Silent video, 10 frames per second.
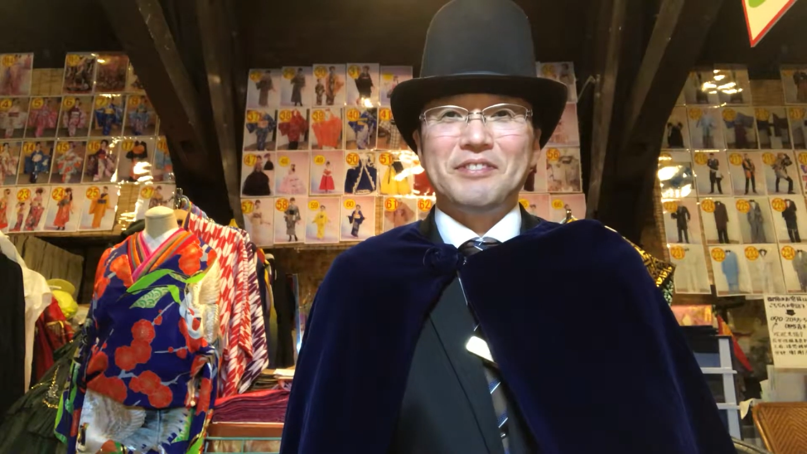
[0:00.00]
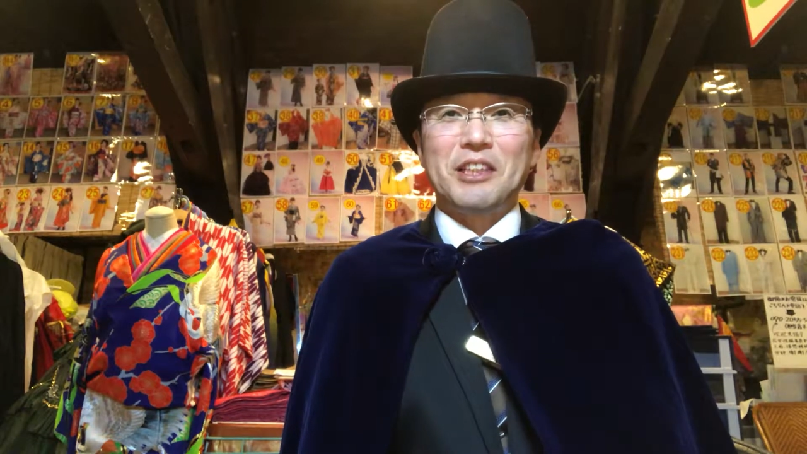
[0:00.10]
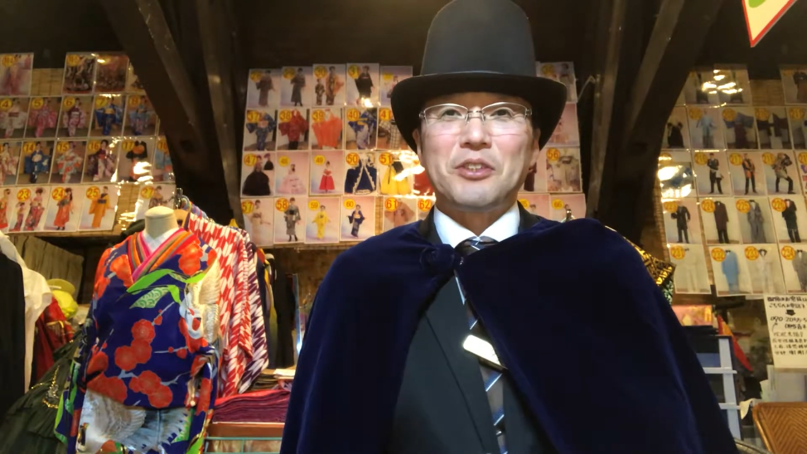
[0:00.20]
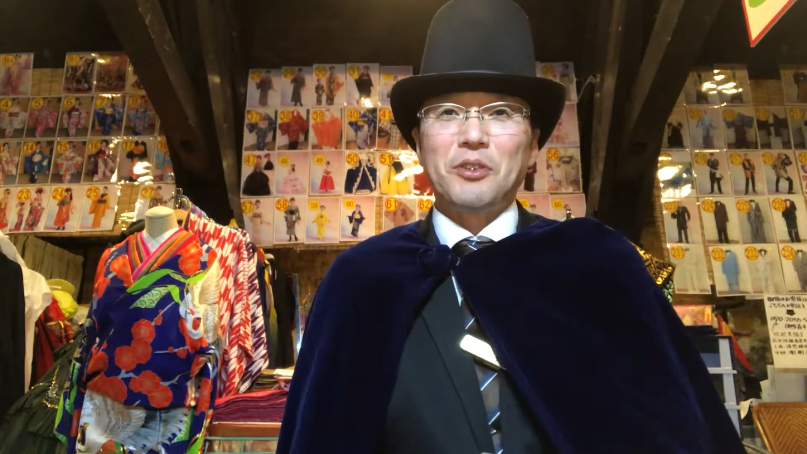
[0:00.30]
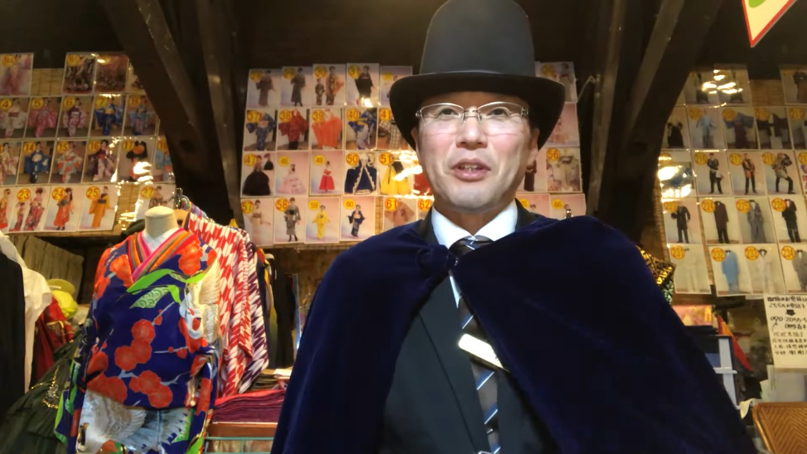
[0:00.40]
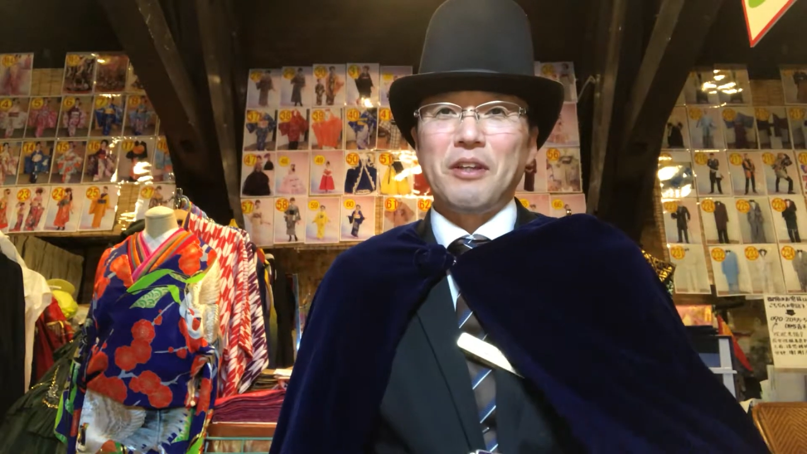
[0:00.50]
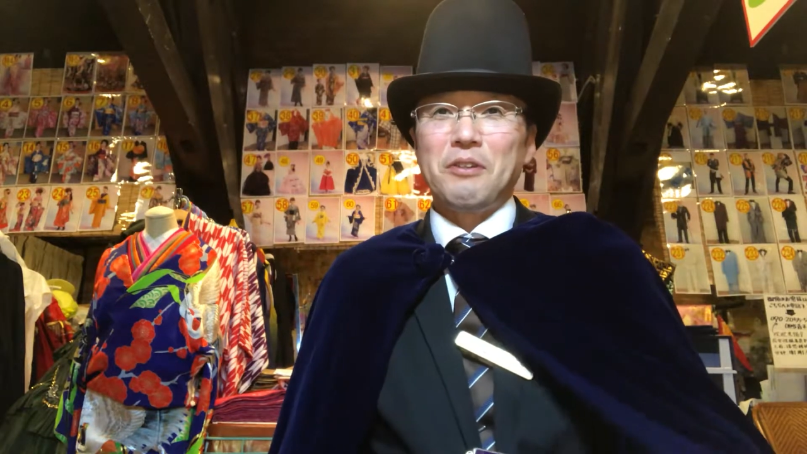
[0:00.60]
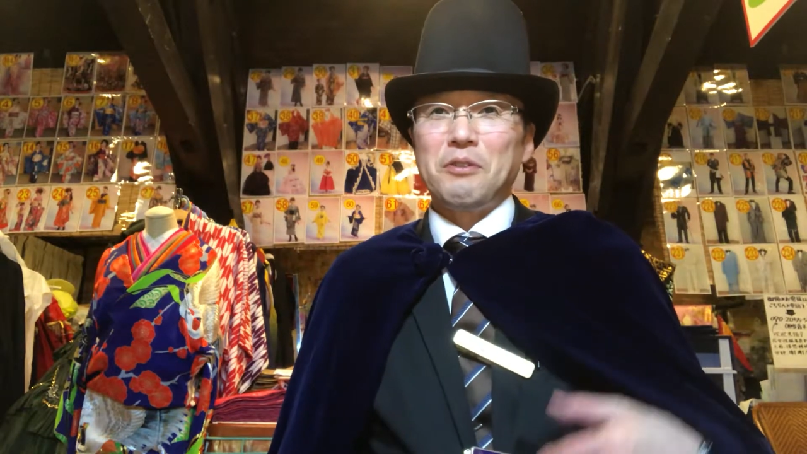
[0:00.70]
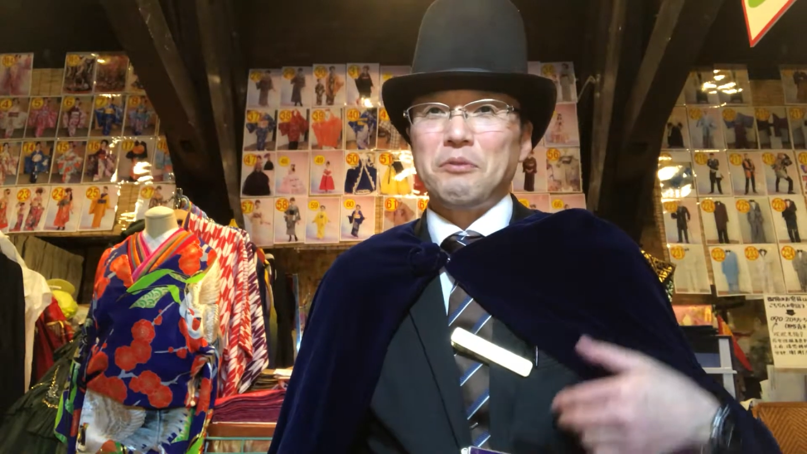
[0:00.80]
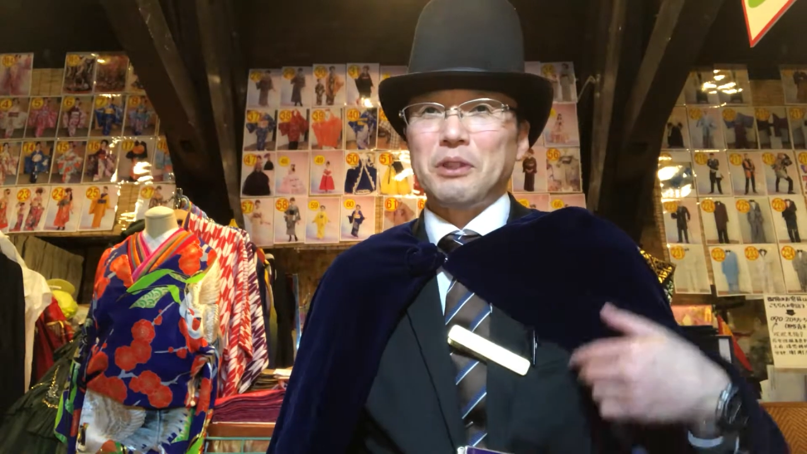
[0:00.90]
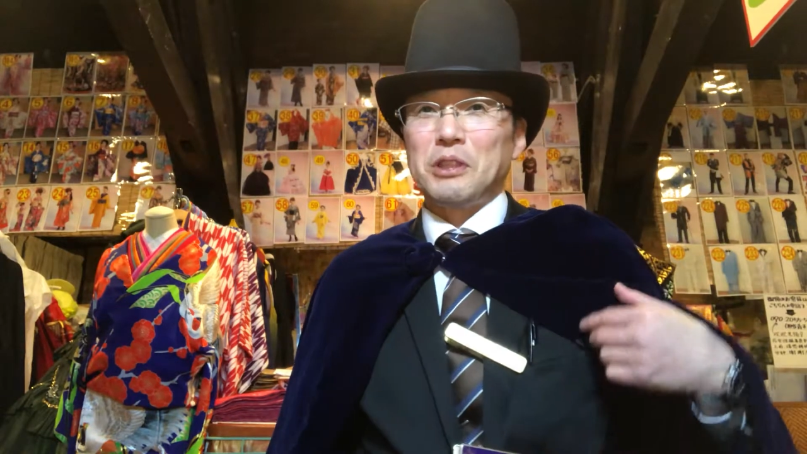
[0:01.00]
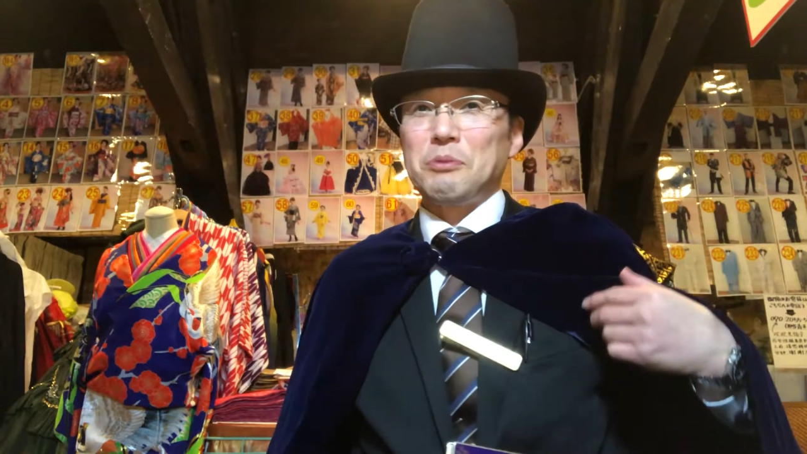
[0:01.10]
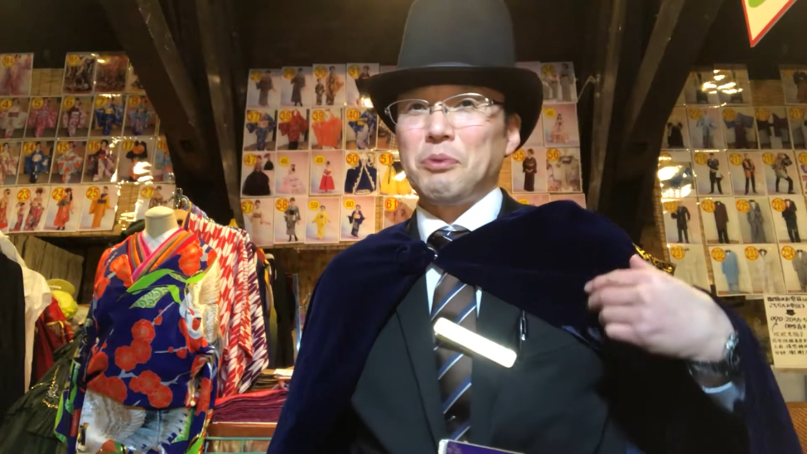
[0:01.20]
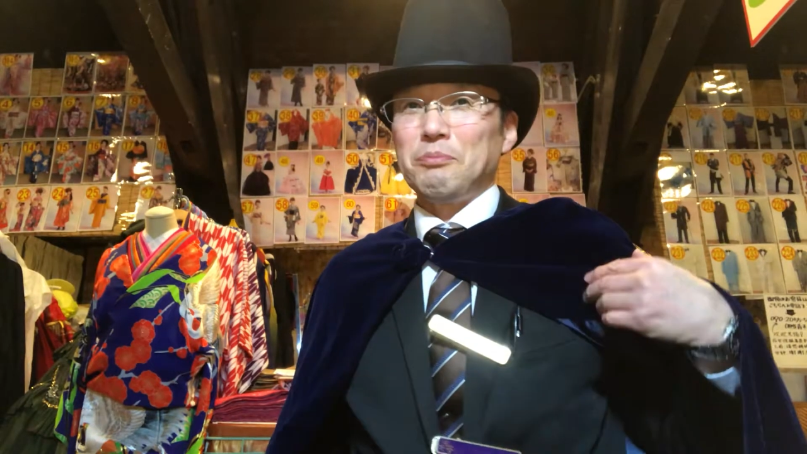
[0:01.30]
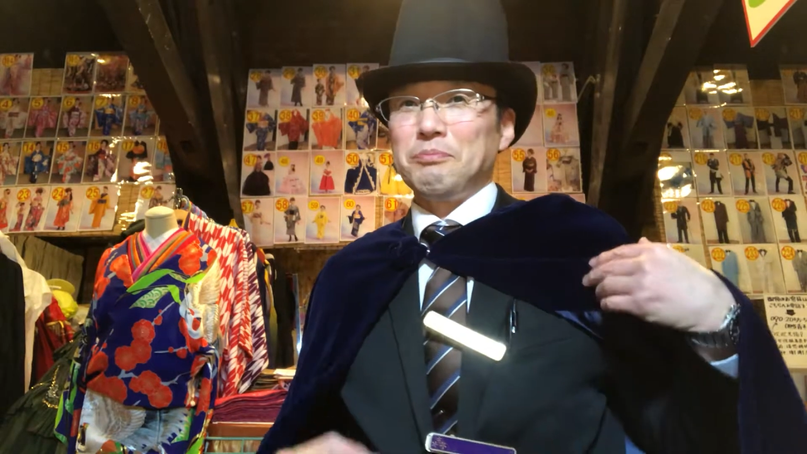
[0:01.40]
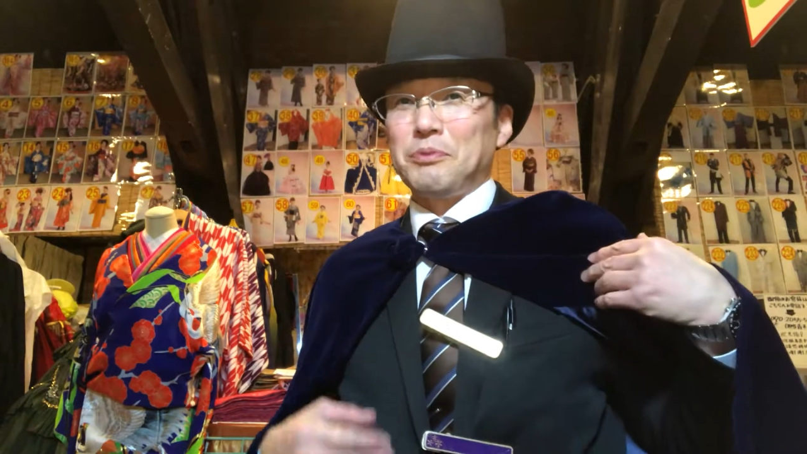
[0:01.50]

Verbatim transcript: ですので私も